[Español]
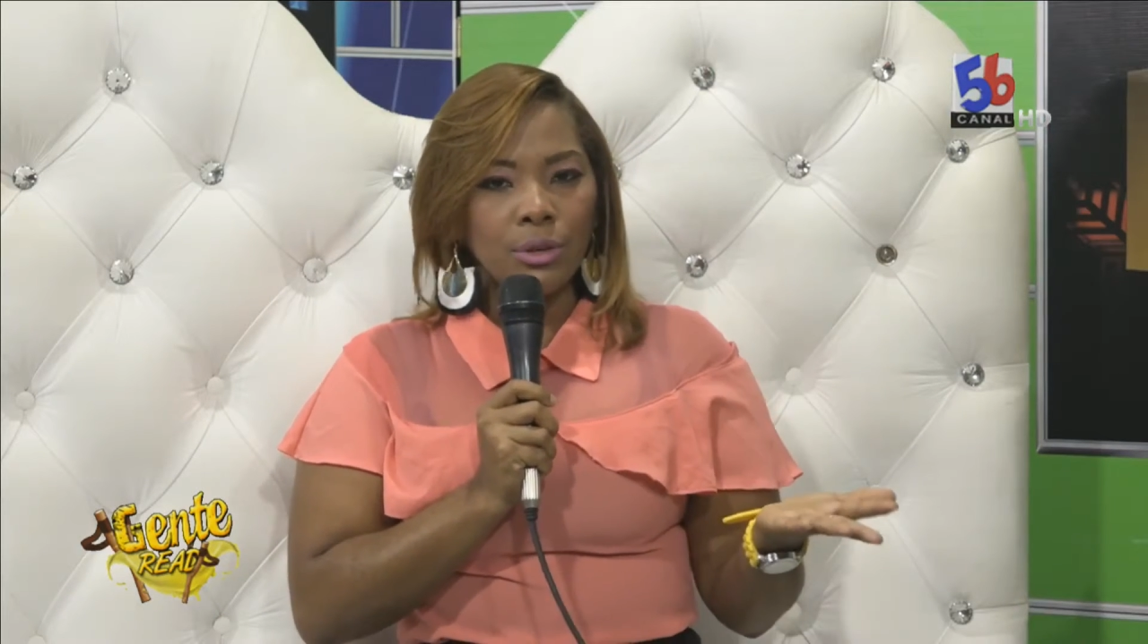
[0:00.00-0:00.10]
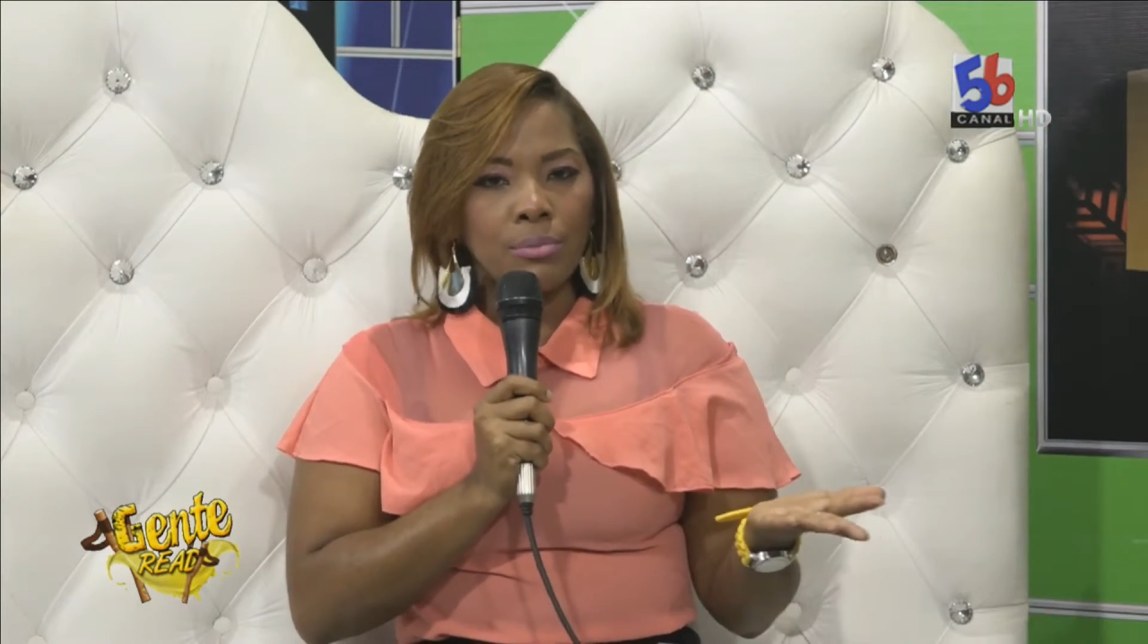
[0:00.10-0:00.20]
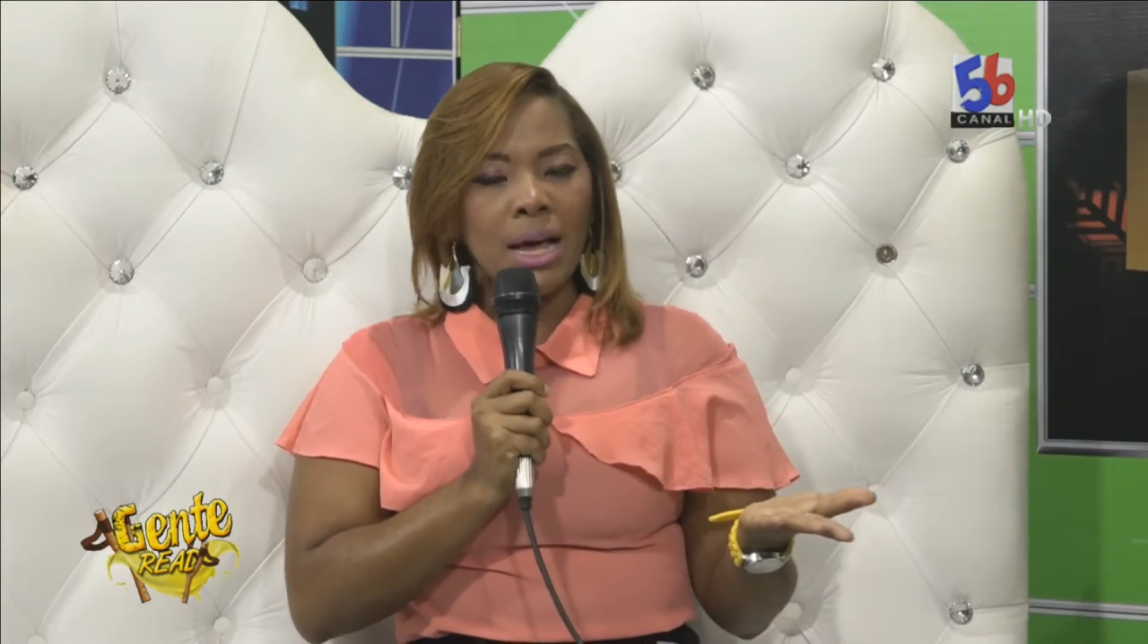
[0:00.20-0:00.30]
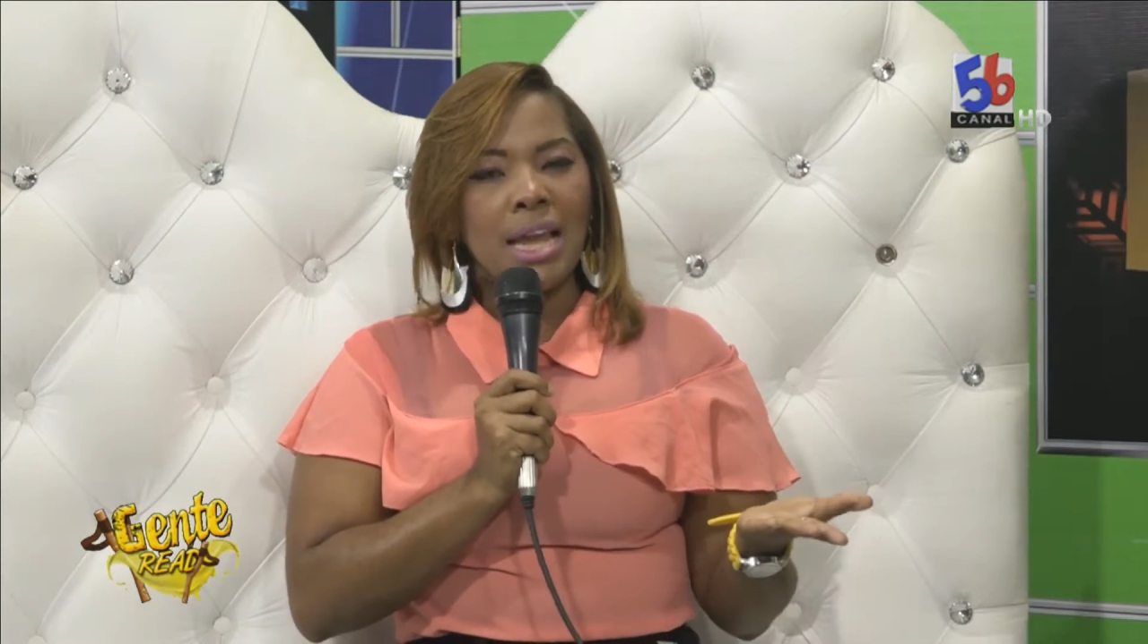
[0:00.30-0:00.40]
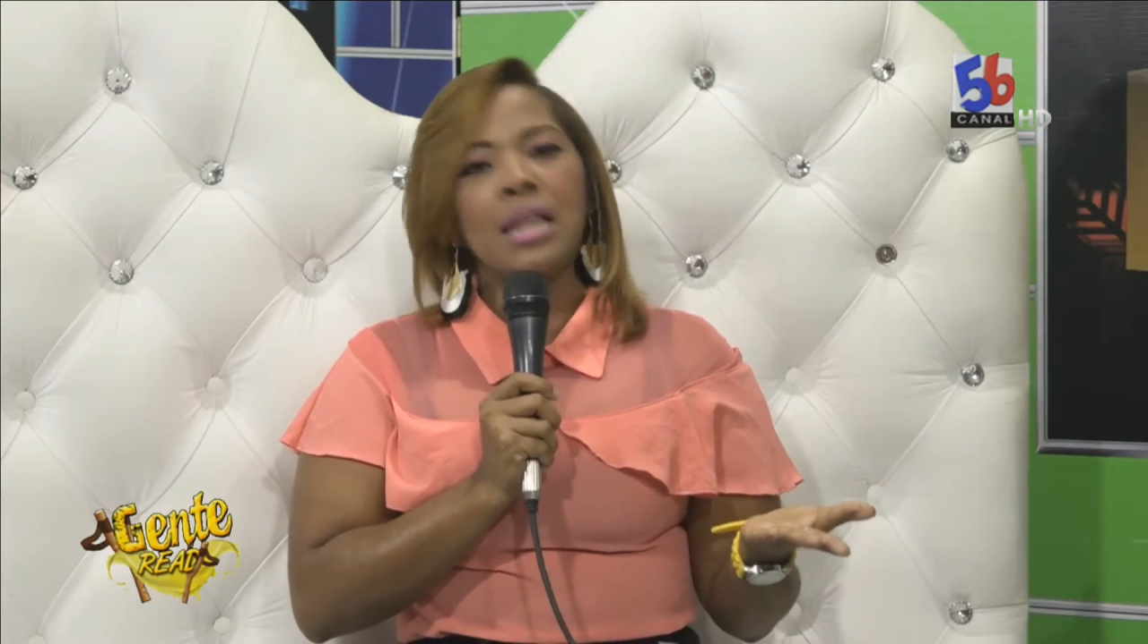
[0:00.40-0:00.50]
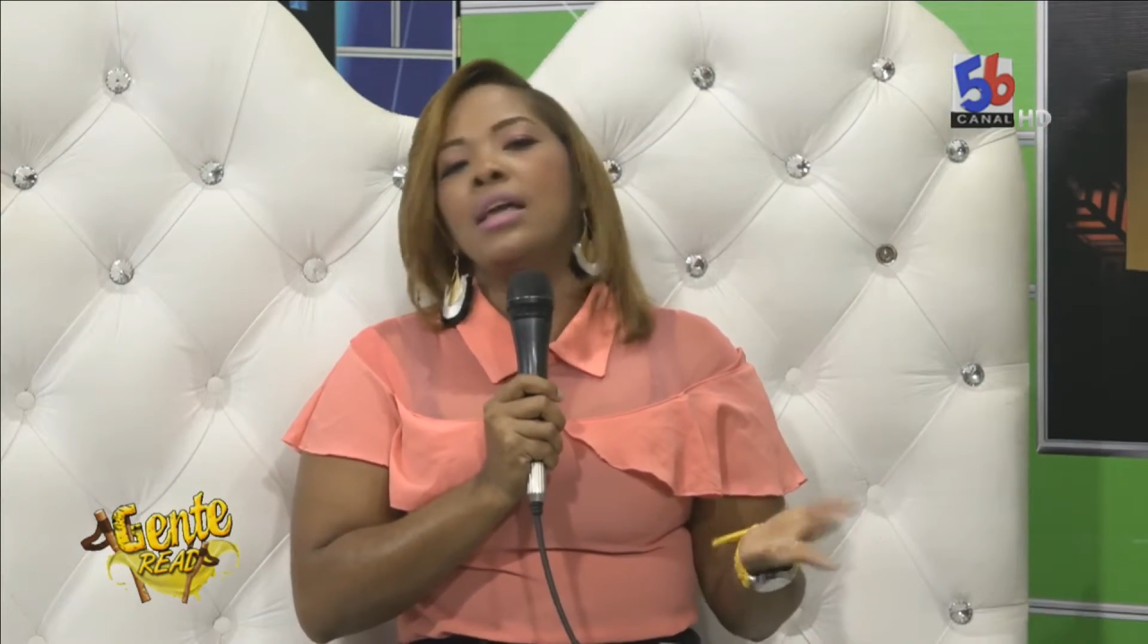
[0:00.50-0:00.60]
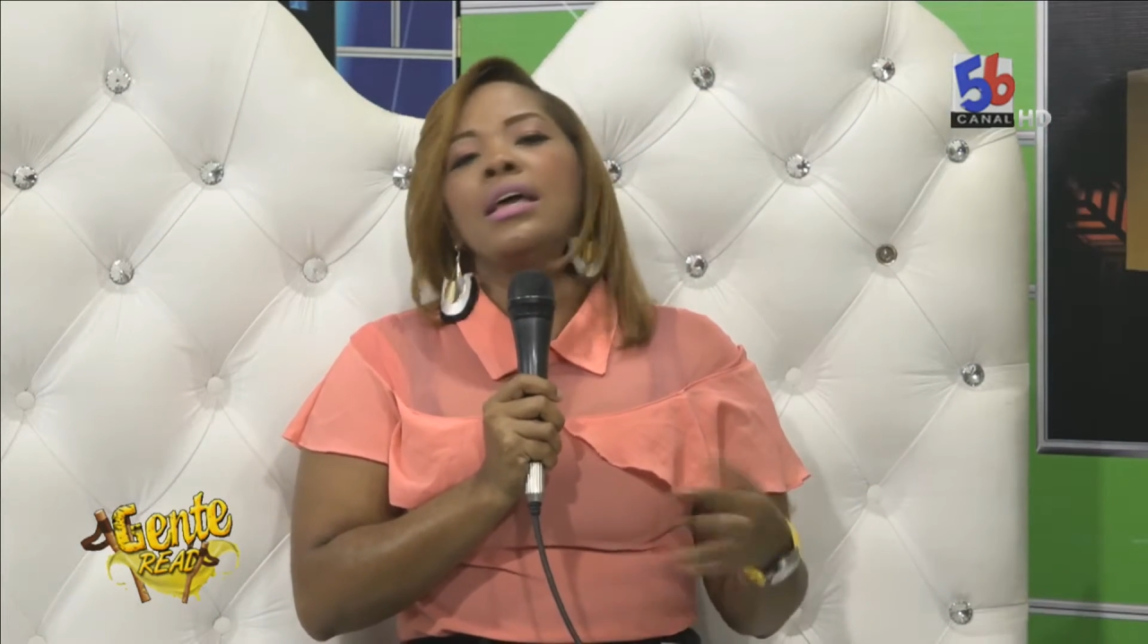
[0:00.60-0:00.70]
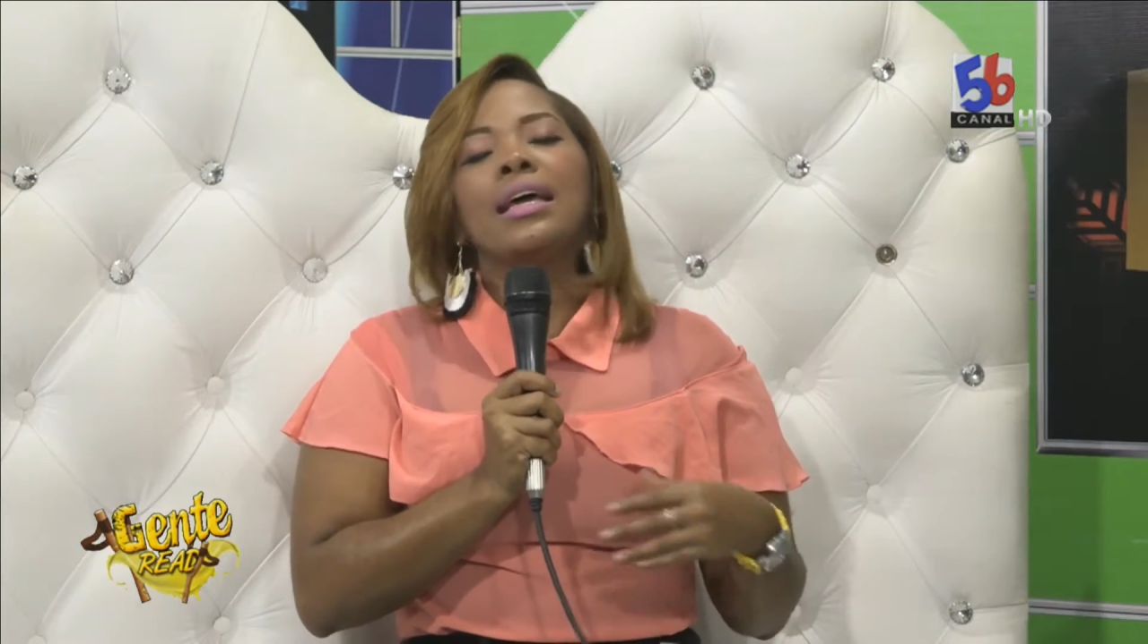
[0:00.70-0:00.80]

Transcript: normal,